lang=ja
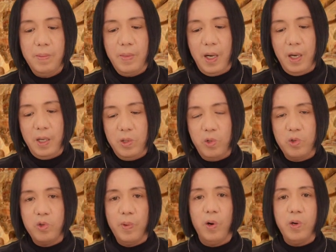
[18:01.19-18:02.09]
まあ、
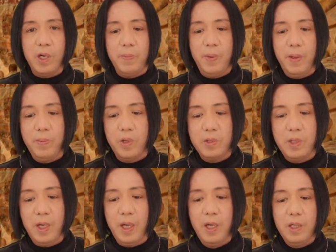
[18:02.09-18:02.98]
欲望をいっぱい持っ
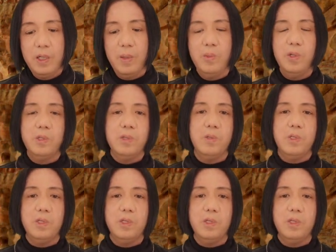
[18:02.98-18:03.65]
てでもう一